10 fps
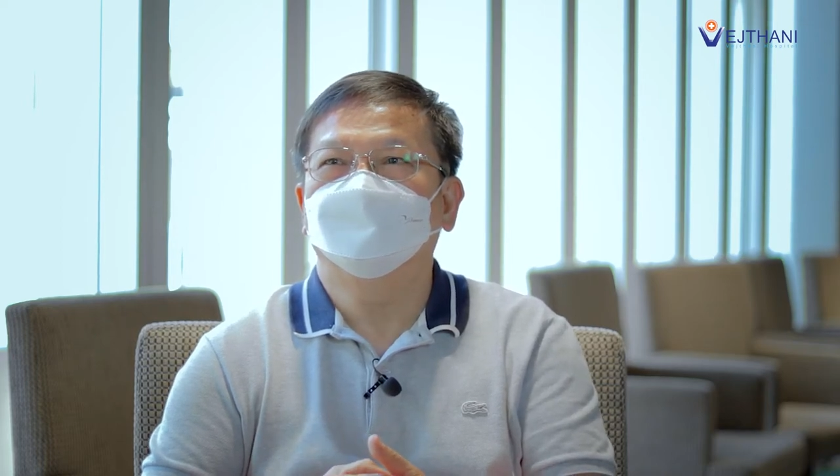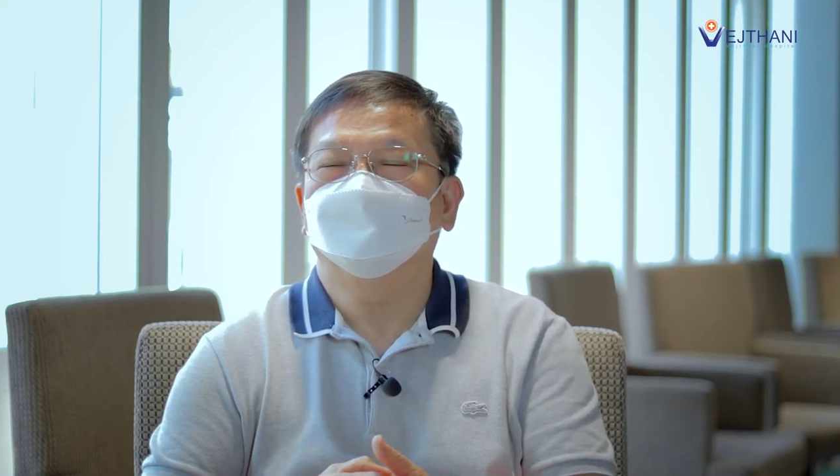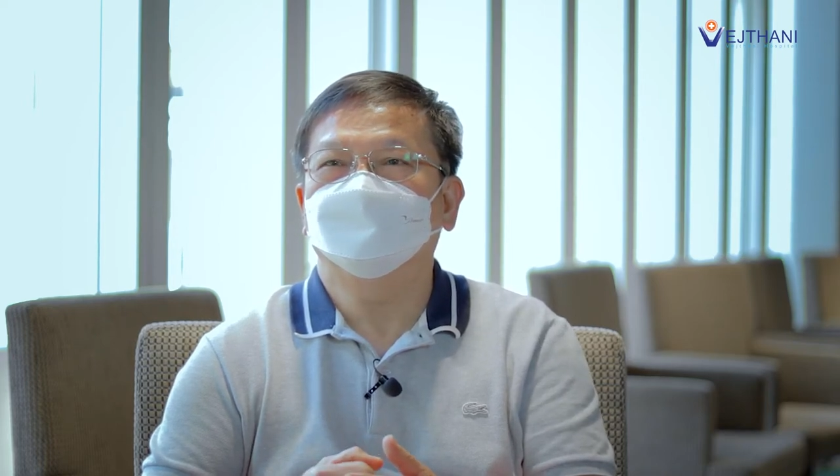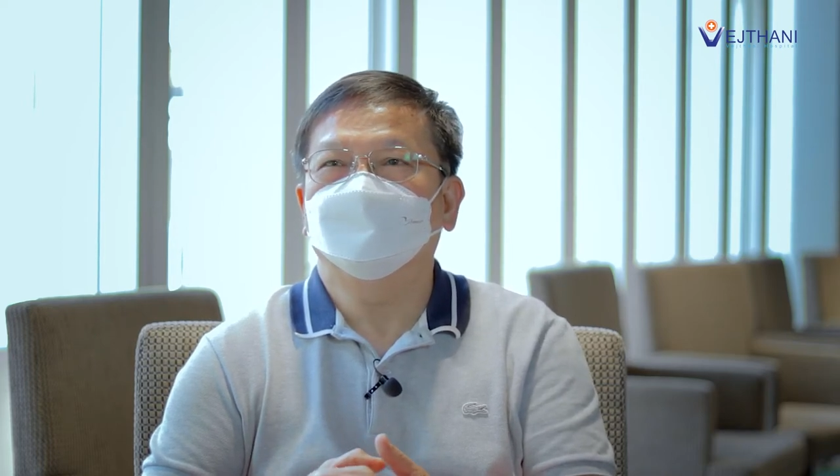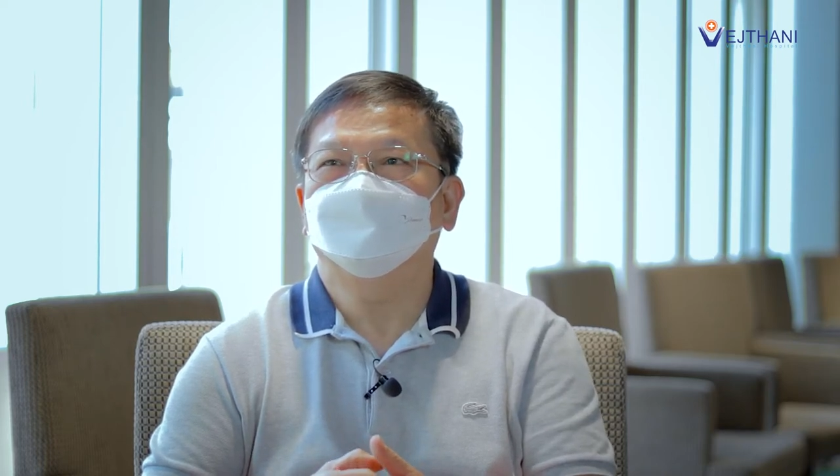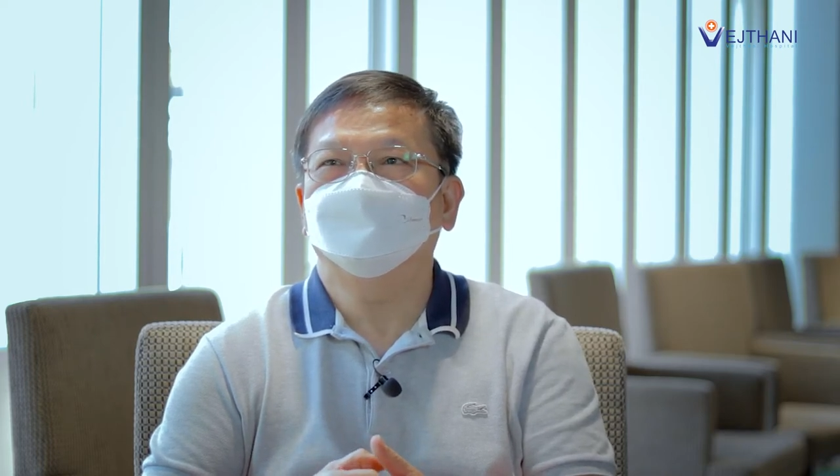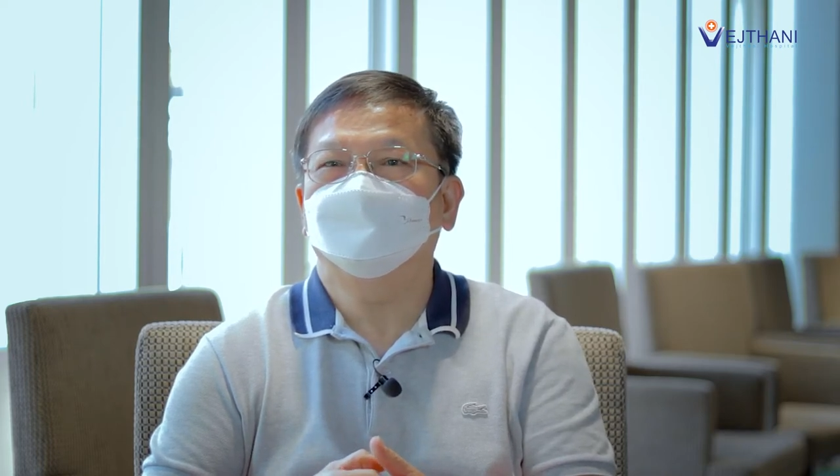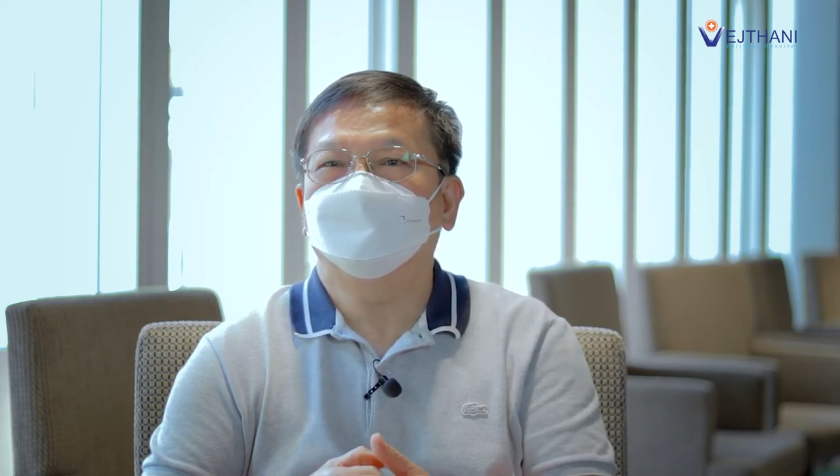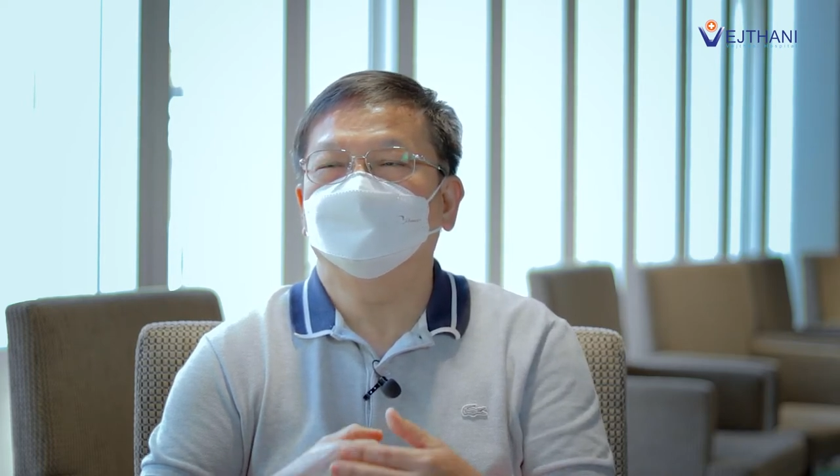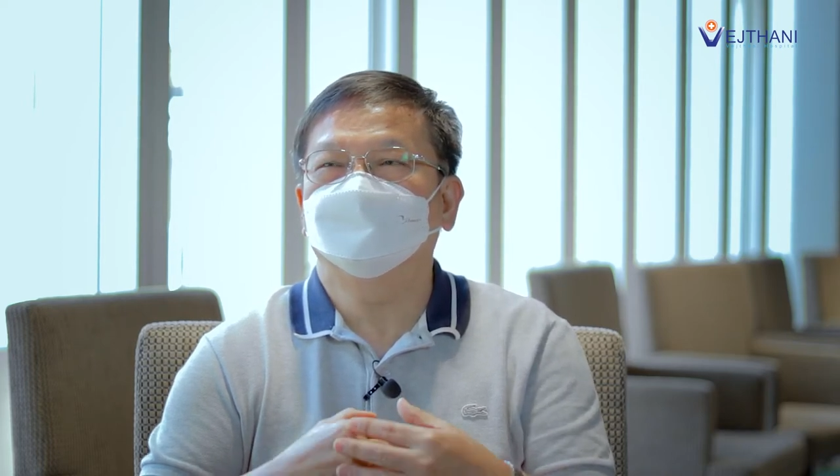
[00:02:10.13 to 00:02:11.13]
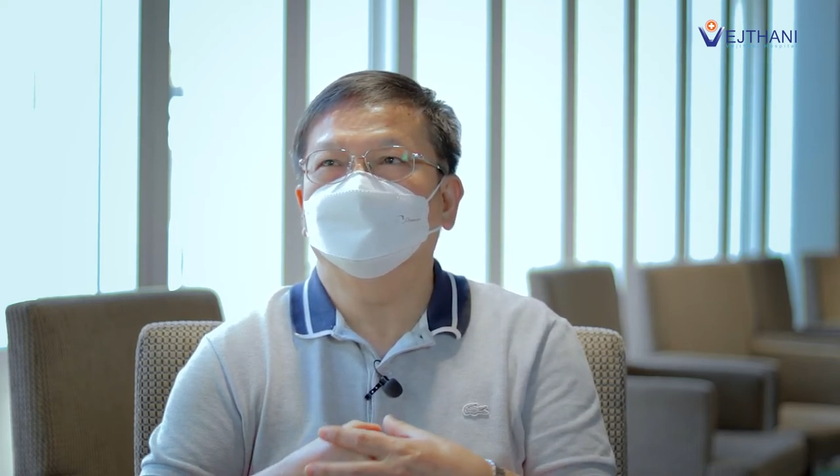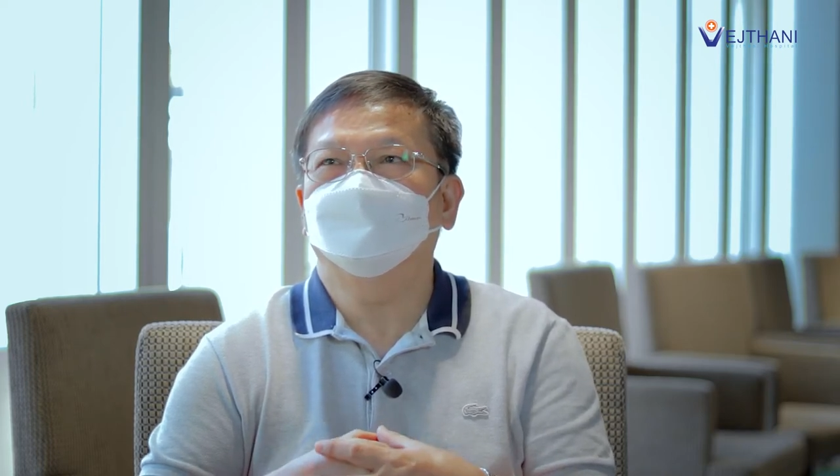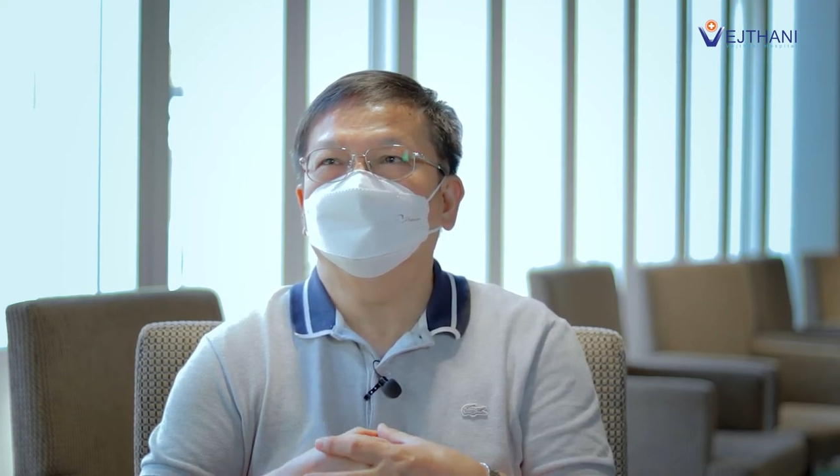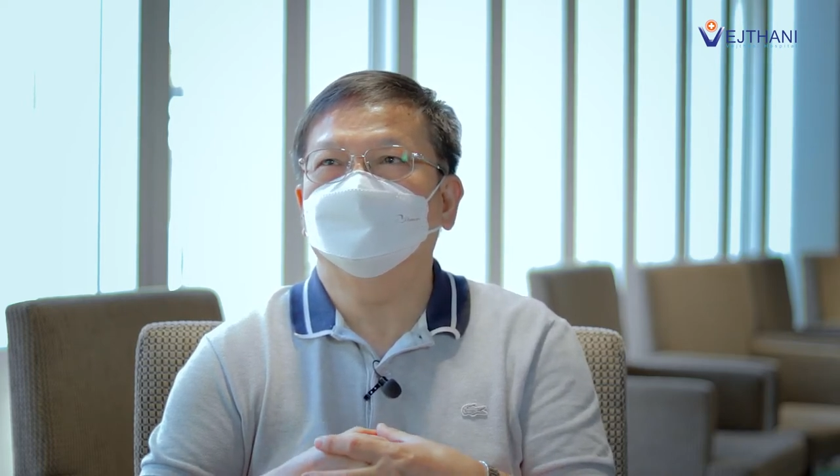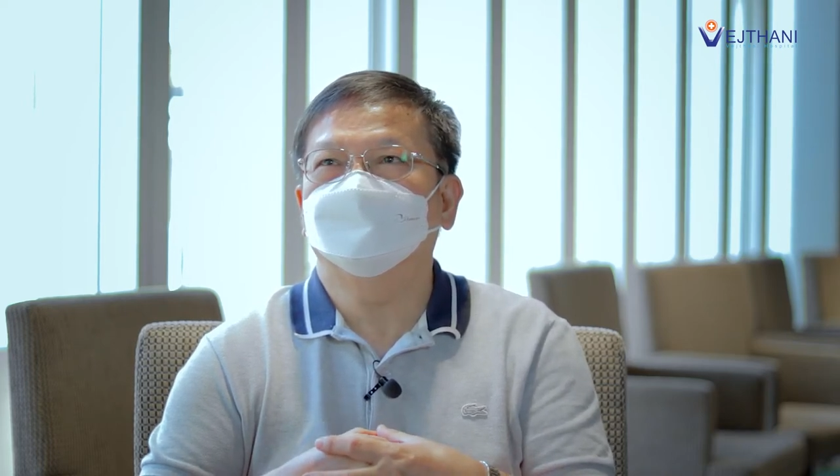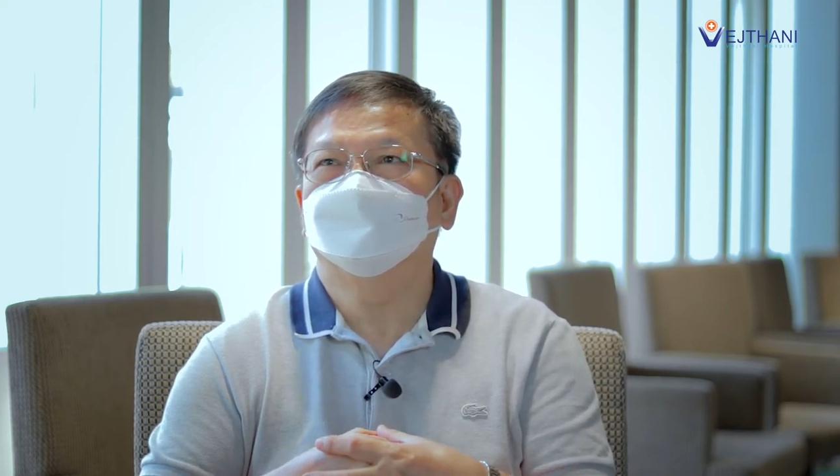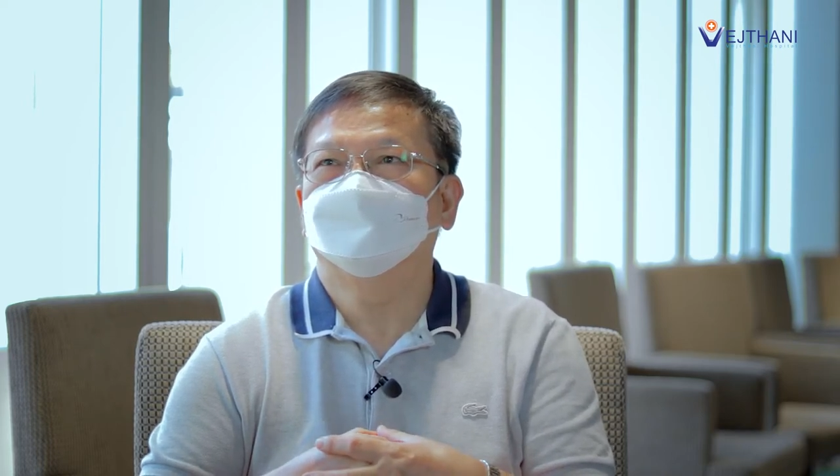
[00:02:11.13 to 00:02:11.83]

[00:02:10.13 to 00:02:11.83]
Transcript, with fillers: และสามเราสามารถ